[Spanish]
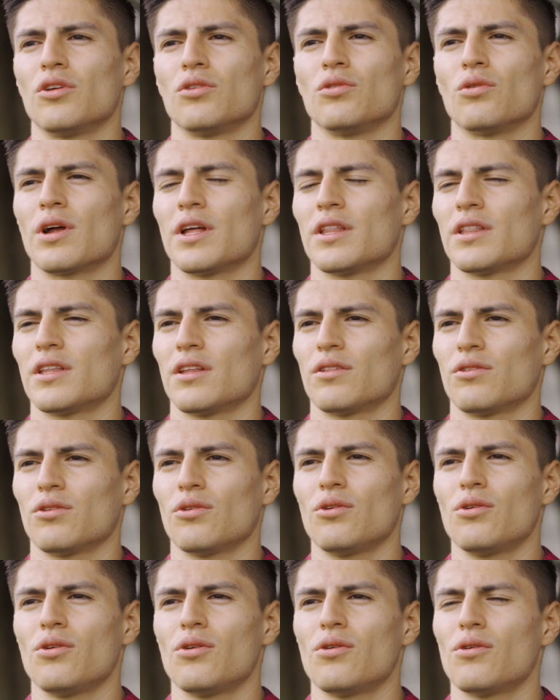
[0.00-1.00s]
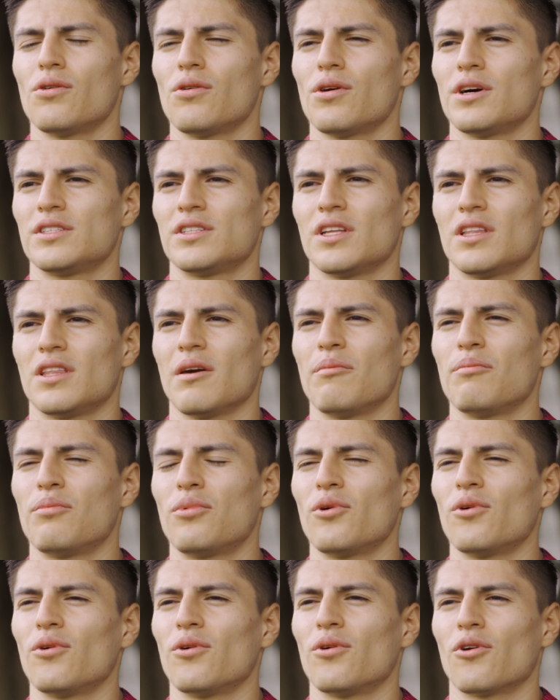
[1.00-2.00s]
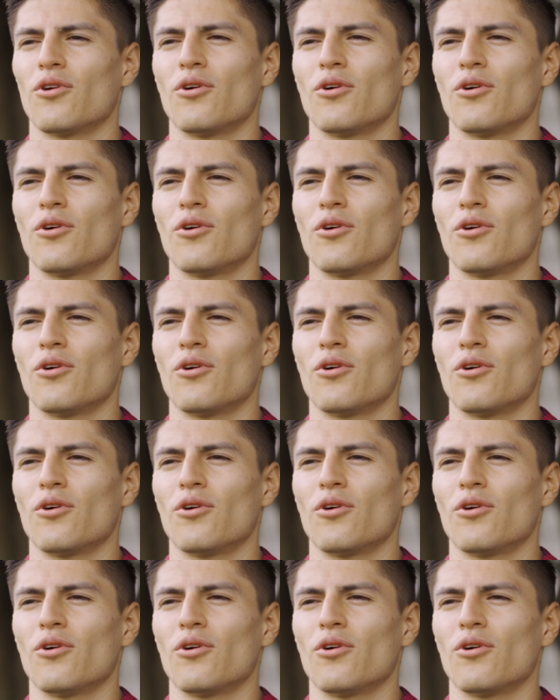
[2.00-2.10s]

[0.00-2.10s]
Durante todo este tiempo